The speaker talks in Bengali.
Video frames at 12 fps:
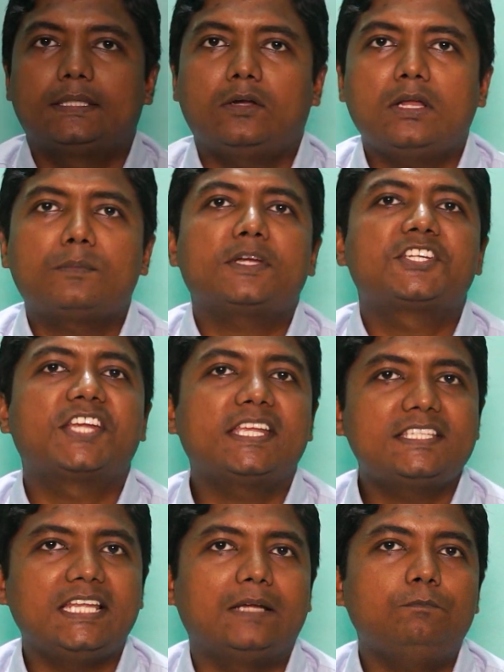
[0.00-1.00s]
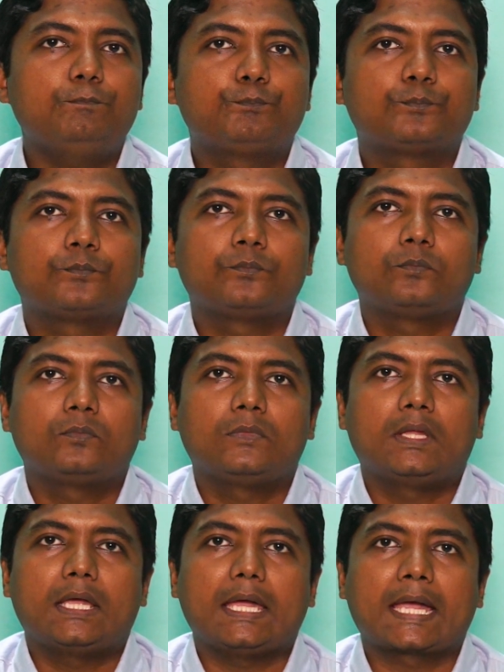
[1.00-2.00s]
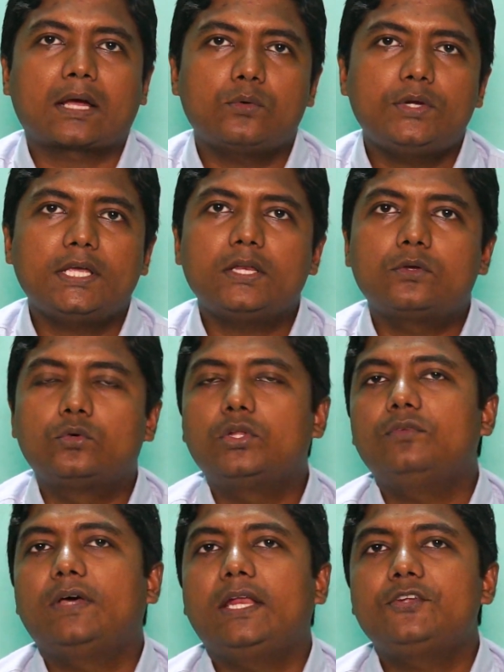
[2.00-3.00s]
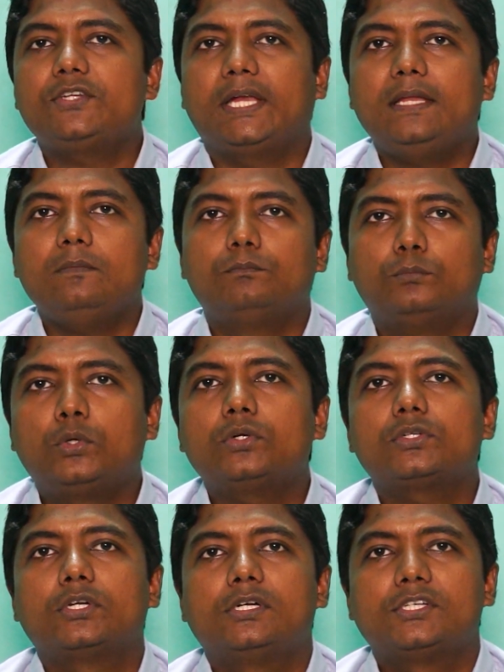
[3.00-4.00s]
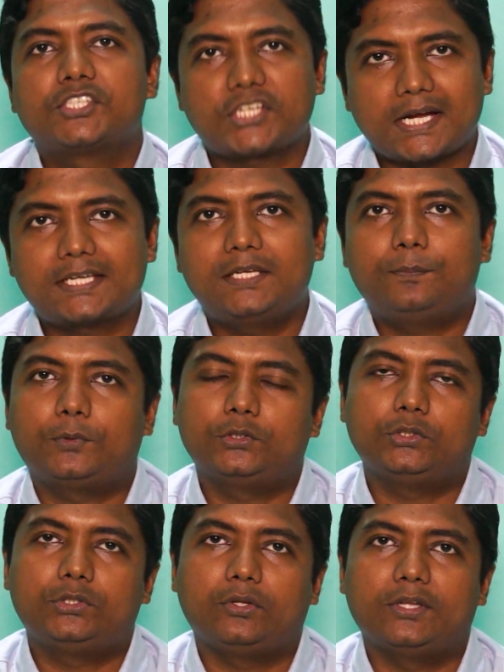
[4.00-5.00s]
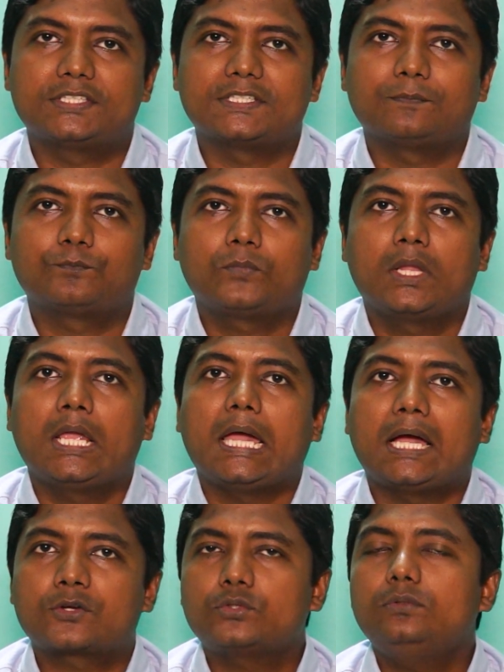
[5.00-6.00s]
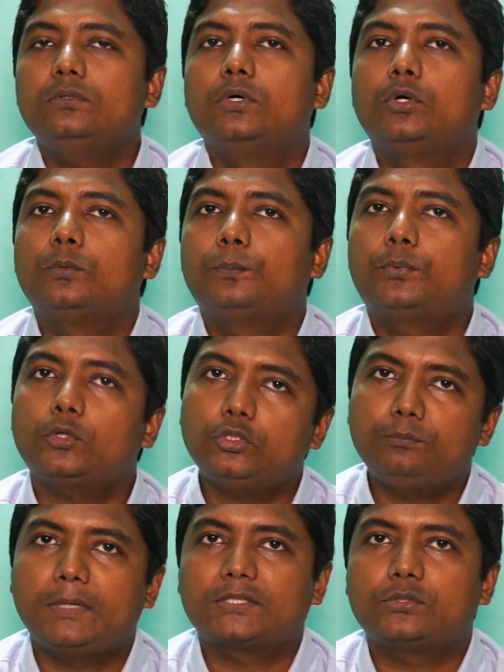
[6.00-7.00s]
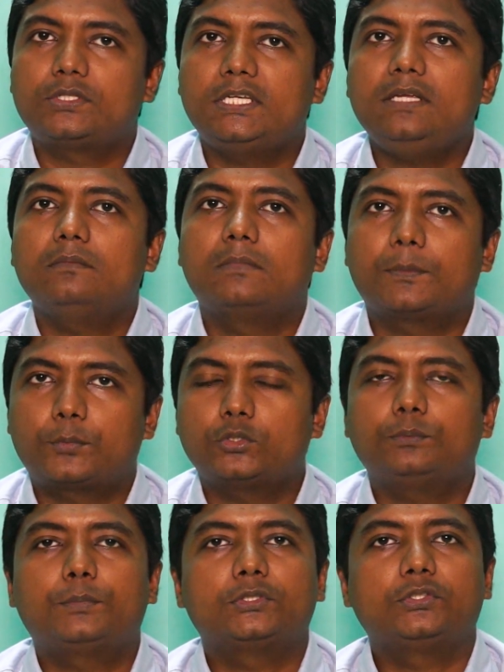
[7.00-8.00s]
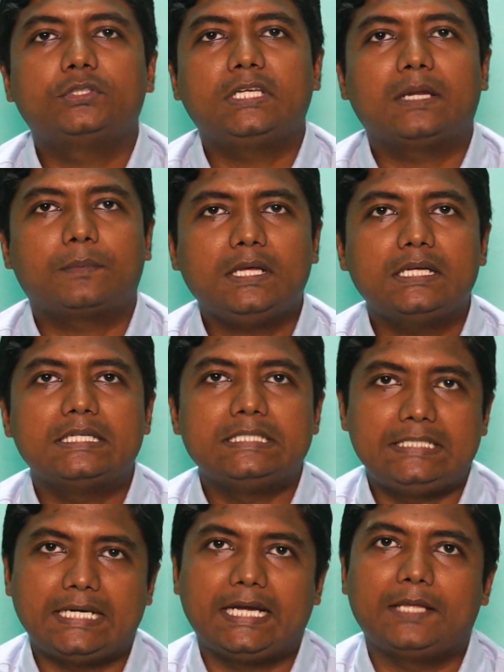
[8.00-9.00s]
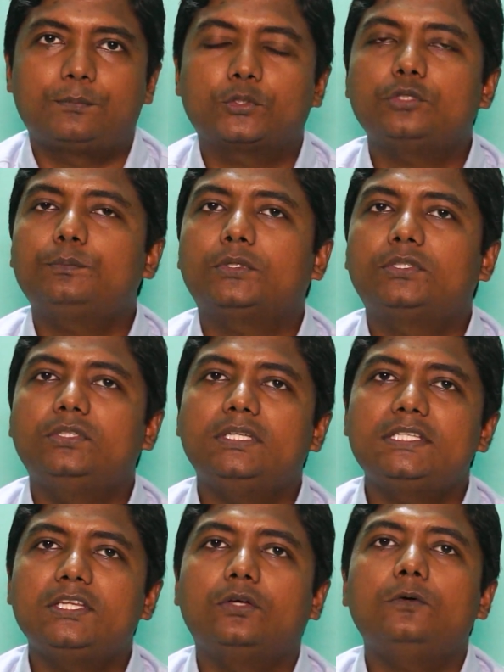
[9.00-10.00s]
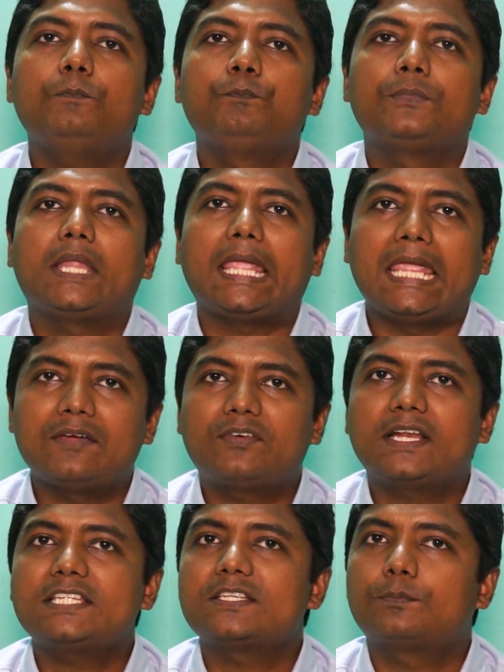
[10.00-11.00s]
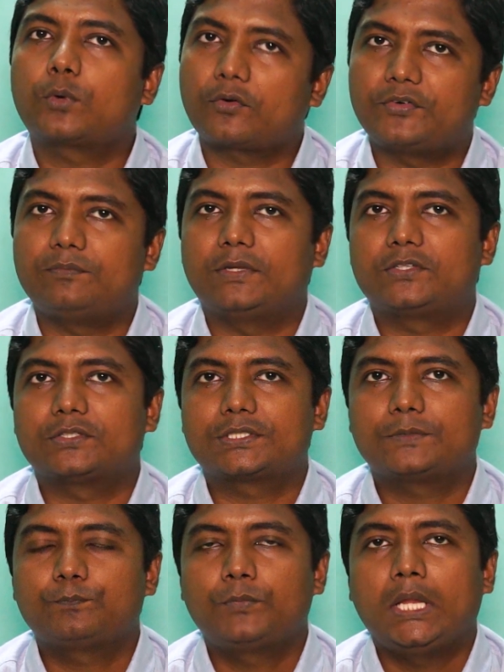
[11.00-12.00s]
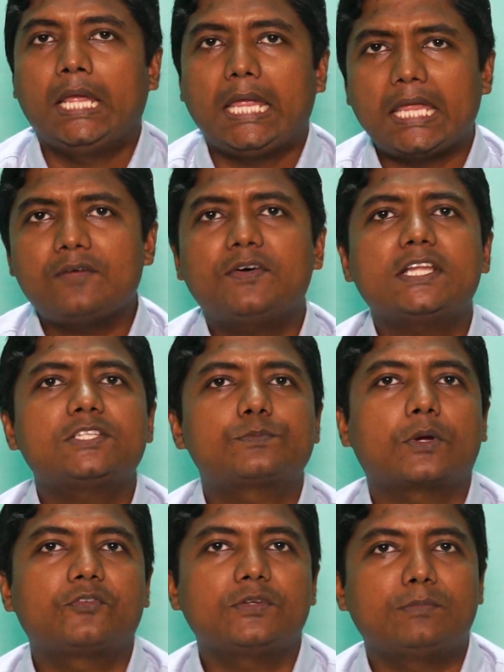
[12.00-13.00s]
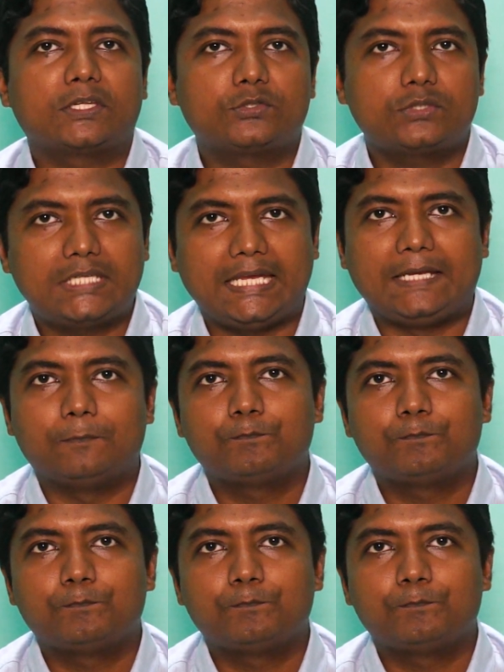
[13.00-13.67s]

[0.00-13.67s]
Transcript: তাহলে আমরা শিখেছিলাম অ্যাকাউন্টিং এর গুড ইভ্যালুয়েশনে মোট ষাটটি পদ্ধতি রয়েছে আসুন প্রথম মেথডটি বা প্রথম পদ্ধতিটি আমরা জেনে নিই প্রথম পদ্ধতিটি ছিল এভারেজ প্রফিট মেথড এভারেজ প্রফিট মেথড কি